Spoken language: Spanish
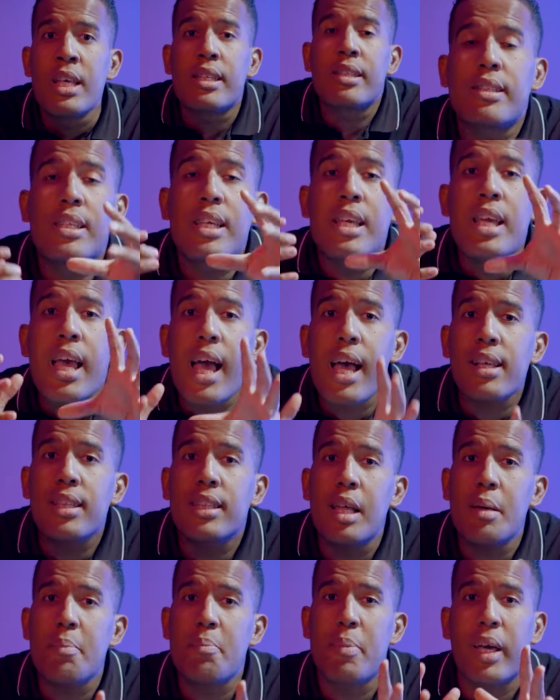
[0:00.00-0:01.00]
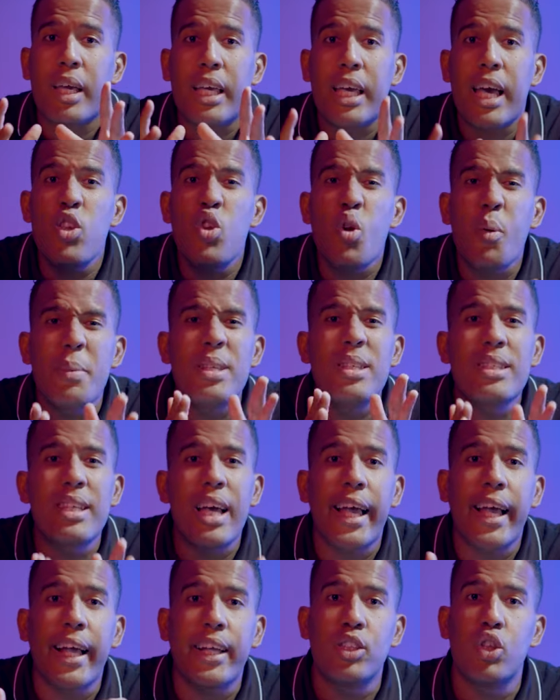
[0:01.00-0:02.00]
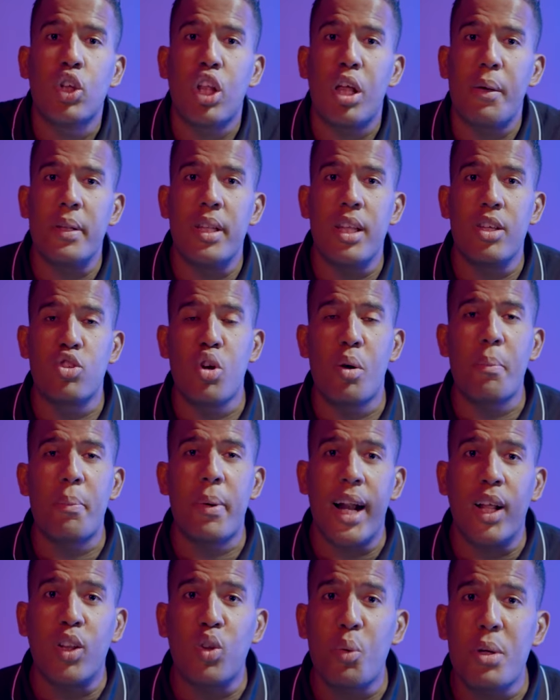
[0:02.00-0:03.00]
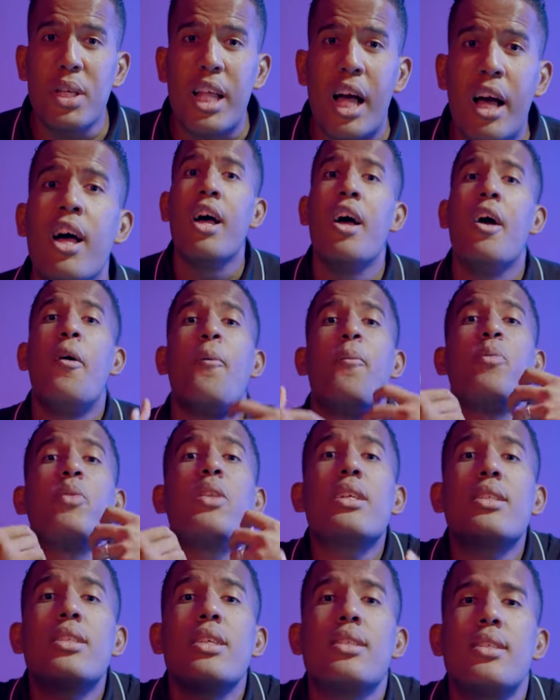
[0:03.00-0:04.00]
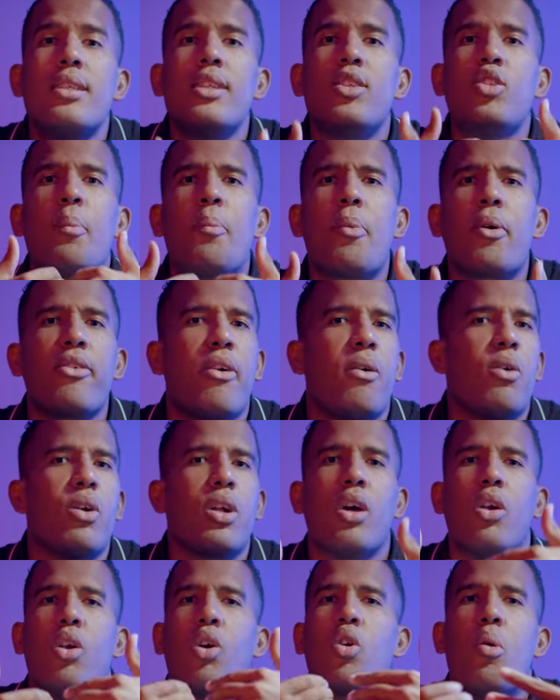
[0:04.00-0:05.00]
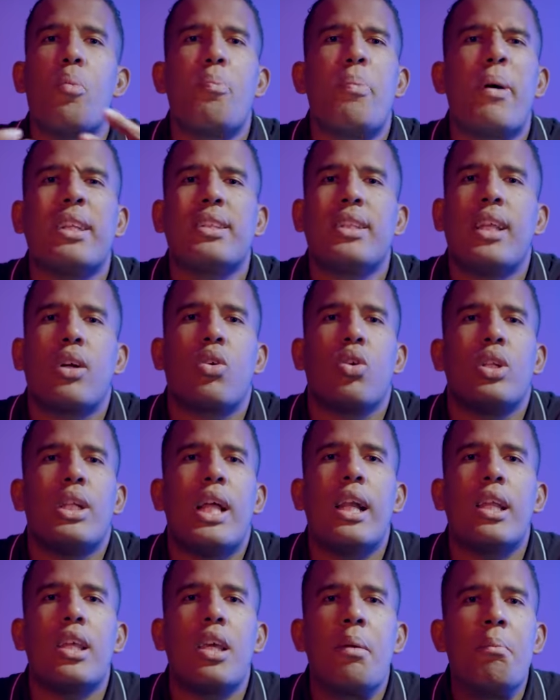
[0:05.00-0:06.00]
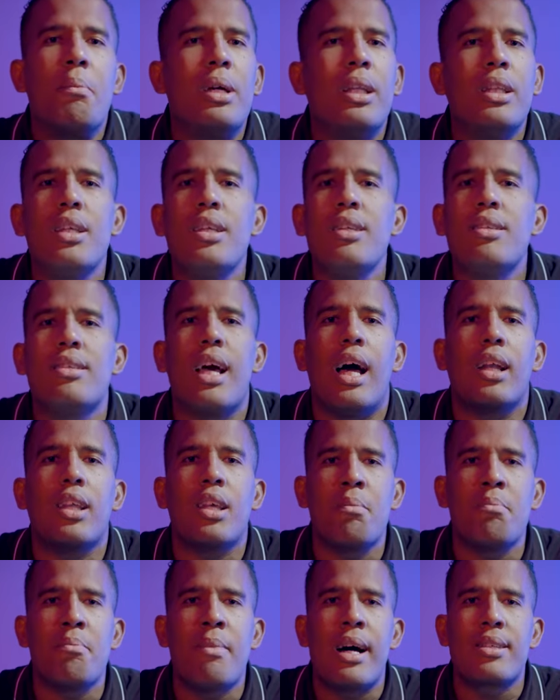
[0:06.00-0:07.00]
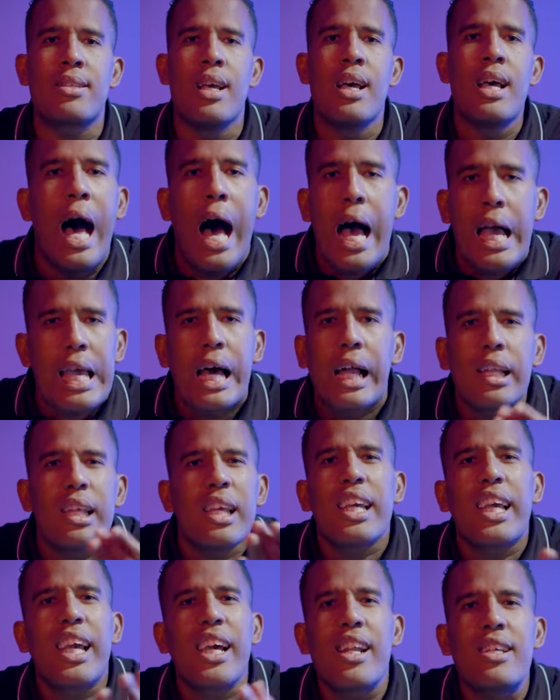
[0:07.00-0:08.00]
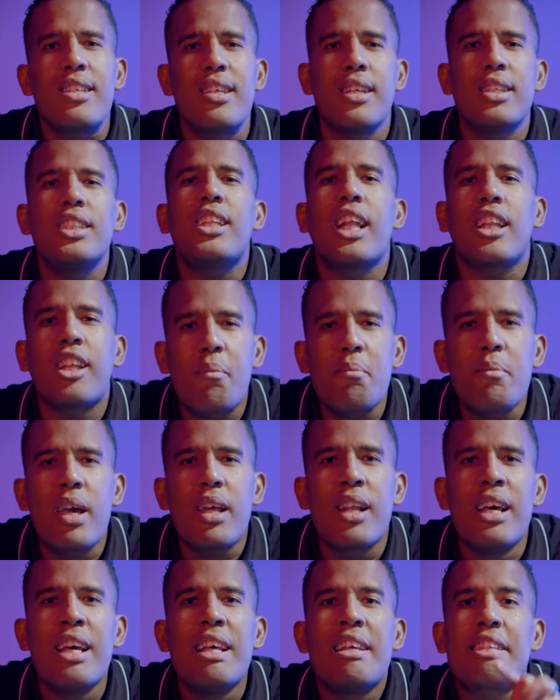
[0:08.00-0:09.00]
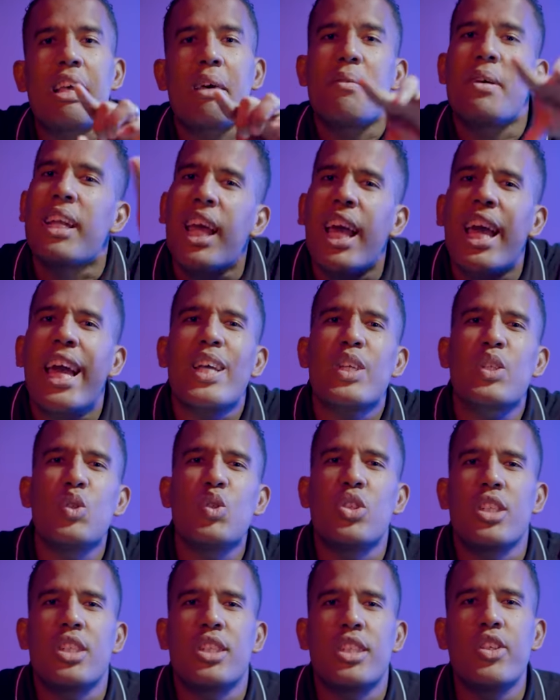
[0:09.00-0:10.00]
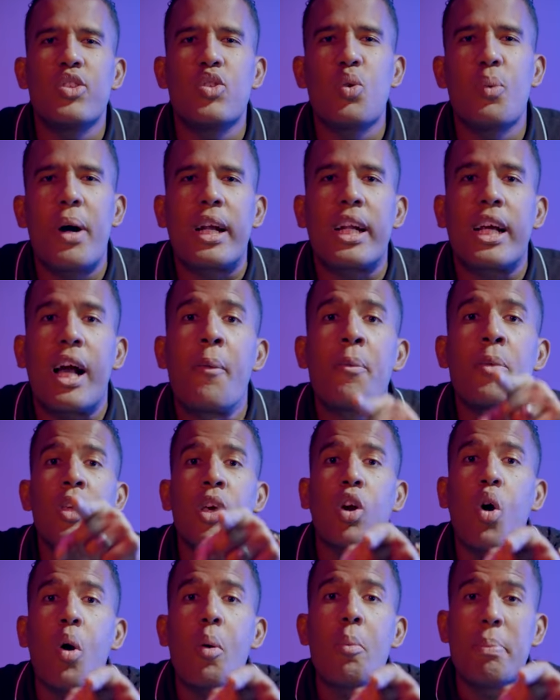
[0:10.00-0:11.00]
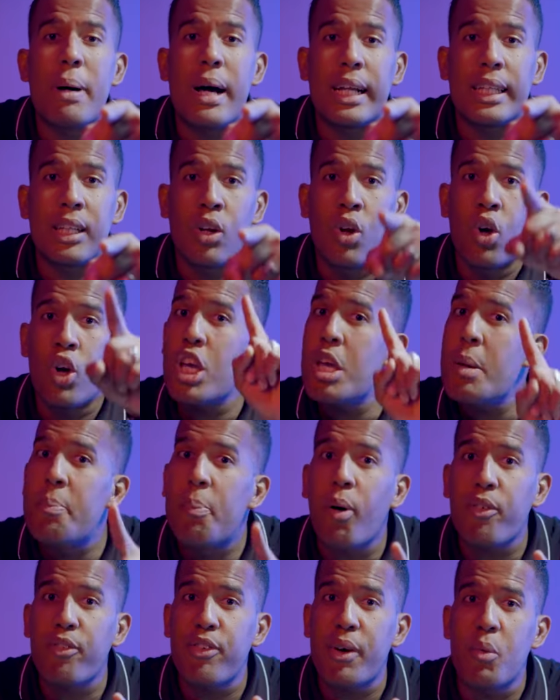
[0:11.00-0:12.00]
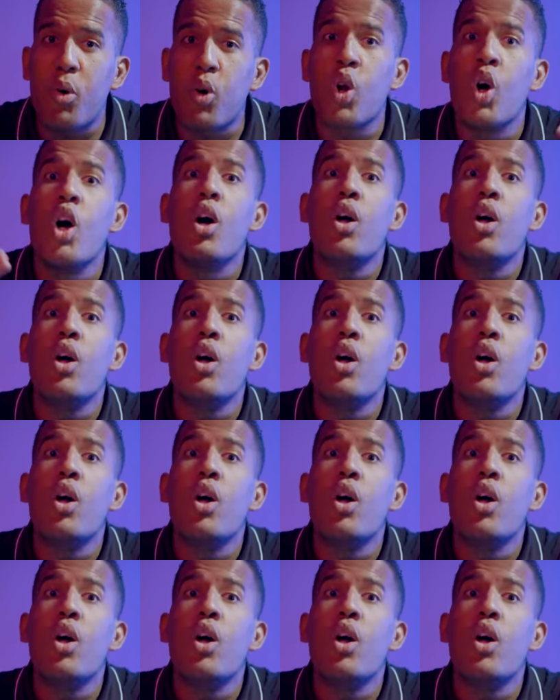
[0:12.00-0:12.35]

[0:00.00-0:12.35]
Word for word: si este pequeño mensaje ha sido de bendición para tu vida, Necesito, por favor, que lo compartas con alguien, bendice a alguien más. Hay alguien que necesita también saber que Jesús está en su barca. Compártelo. Y por favor,